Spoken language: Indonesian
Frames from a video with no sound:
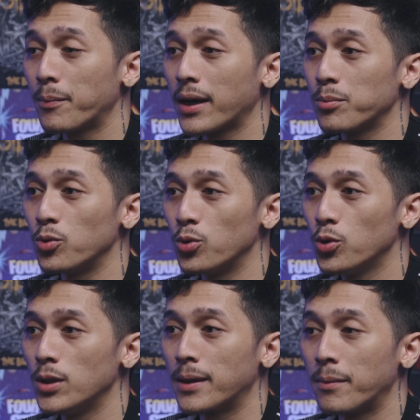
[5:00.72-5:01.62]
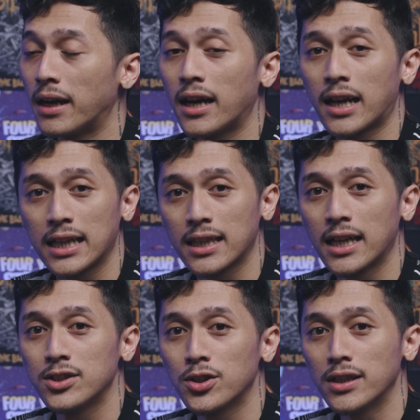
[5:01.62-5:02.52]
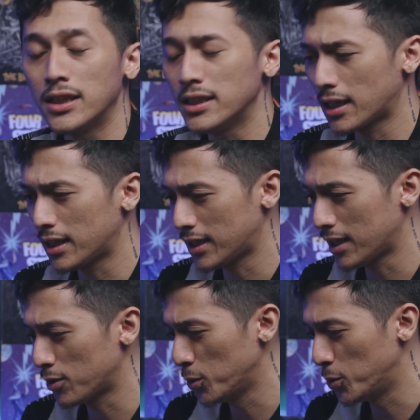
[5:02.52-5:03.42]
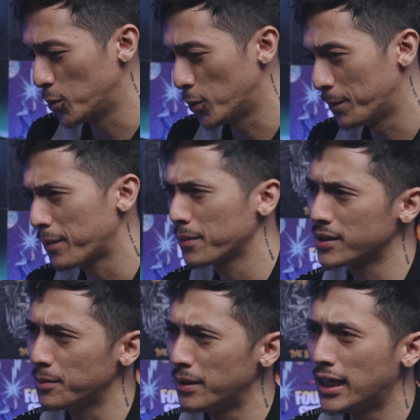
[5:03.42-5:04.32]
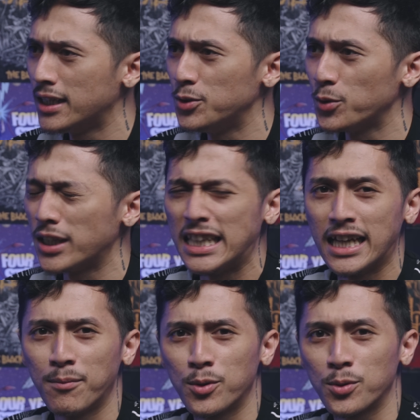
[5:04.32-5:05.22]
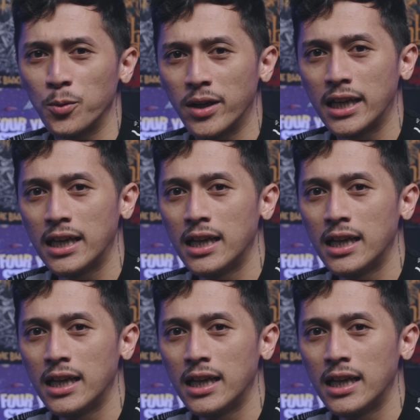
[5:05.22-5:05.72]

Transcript: 40 depan belakang rata John ini salah satu apa ya, bisa dibilang ya journey yang menurut gue